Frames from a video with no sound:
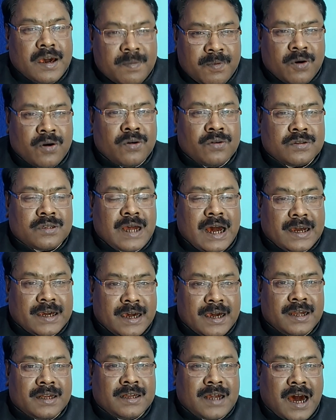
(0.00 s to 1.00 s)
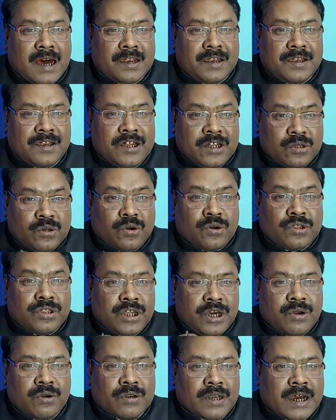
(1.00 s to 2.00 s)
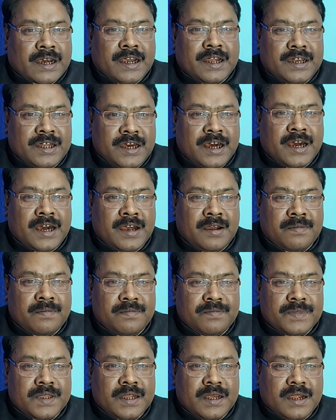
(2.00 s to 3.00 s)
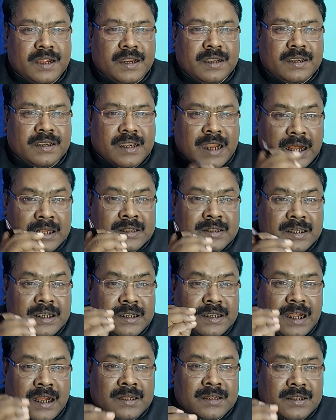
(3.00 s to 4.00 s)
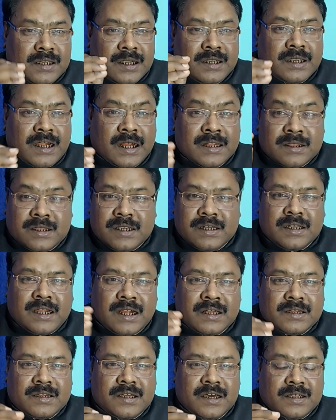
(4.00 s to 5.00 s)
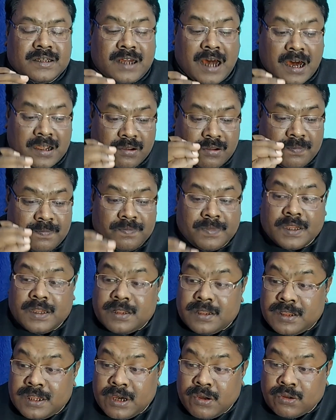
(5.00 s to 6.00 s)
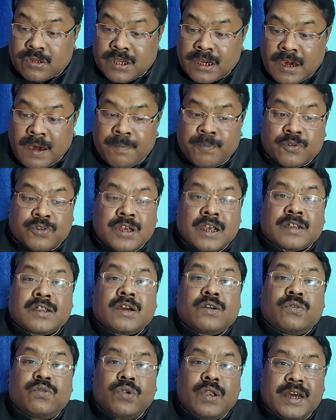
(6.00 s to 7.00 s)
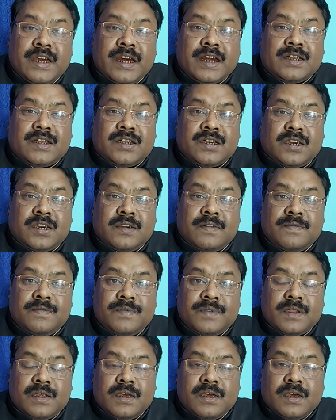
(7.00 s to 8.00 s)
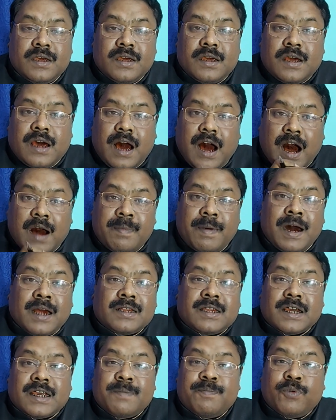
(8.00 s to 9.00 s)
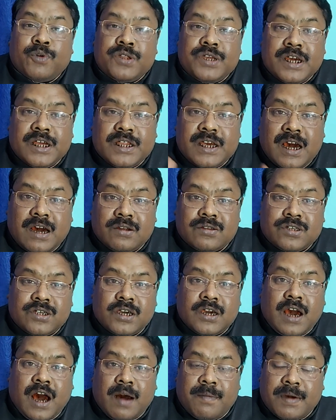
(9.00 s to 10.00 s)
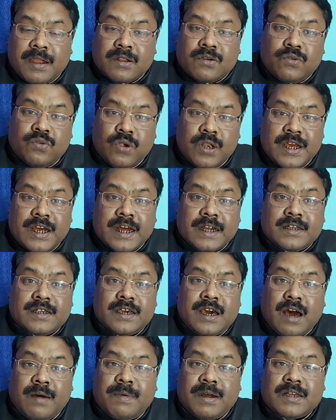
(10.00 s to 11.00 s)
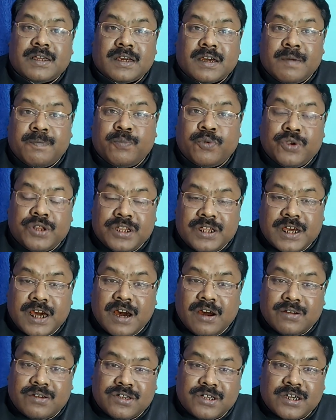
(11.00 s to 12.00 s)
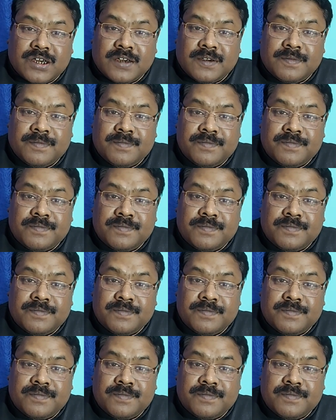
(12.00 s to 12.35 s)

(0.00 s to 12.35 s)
এবং তাকে তার নিতর দেহটাকে নিয়ে টানতে টানতে টানতে টানতে তার দেহ থেকে পোশাকটা খুলে যাচ্ছে আবার তাকে পরিয়ে দেওয়া হচ্ছে আবার খুলে যাচ্ছে আবার তাকে পরিয়ে দেওয়া হচ্ছে